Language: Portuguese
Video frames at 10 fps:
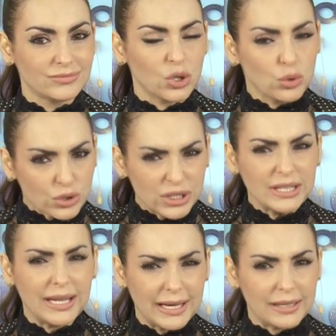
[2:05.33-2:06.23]

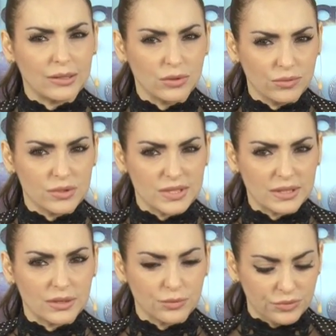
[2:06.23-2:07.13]
Considera o que você
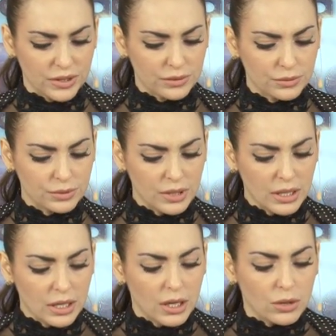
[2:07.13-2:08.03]
está ouvindo.
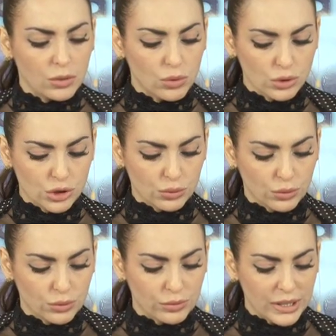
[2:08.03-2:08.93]

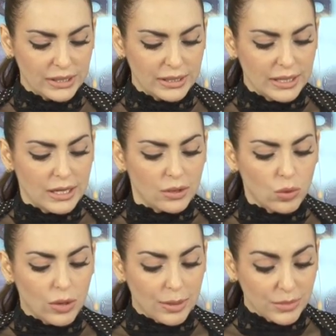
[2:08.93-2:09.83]
Continuou ele.
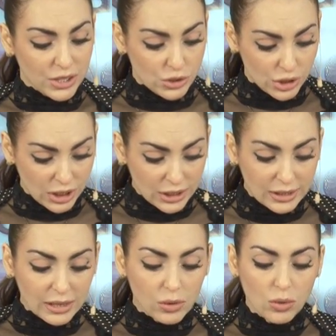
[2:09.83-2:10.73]
Com a
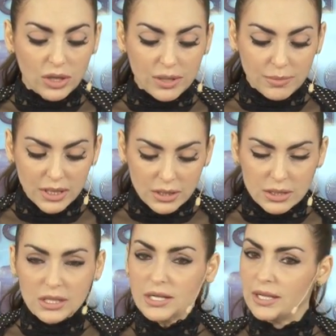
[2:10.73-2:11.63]
medida com que
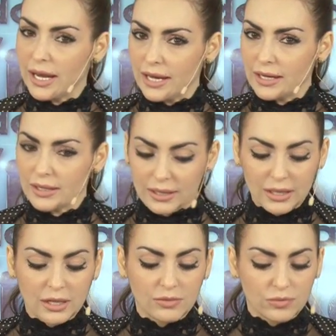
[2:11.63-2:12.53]
medirem,
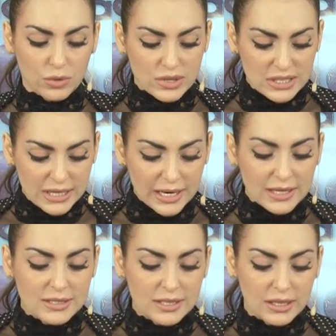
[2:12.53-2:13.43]

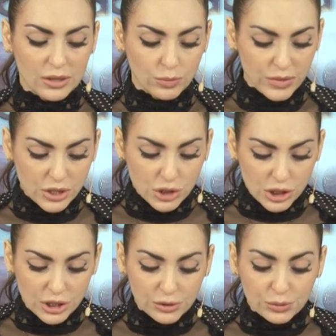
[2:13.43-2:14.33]
vocês serão
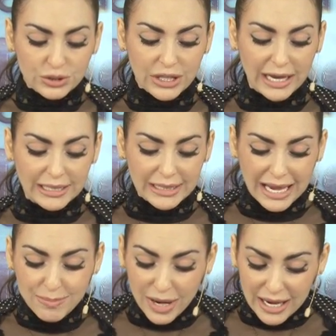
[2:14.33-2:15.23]
medidos e
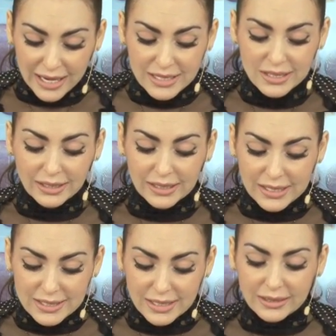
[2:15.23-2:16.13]
ainda mais
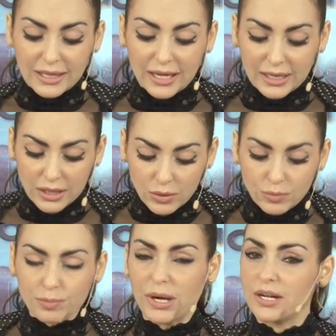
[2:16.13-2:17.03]

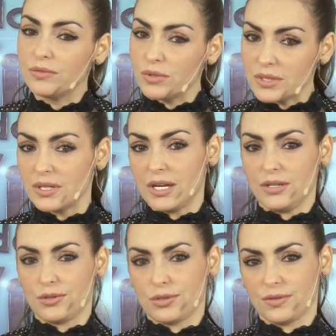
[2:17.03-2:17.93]
acrescentarão para
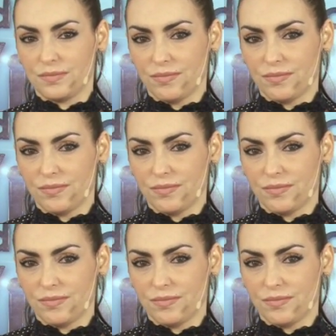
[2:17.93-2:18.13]
vocês.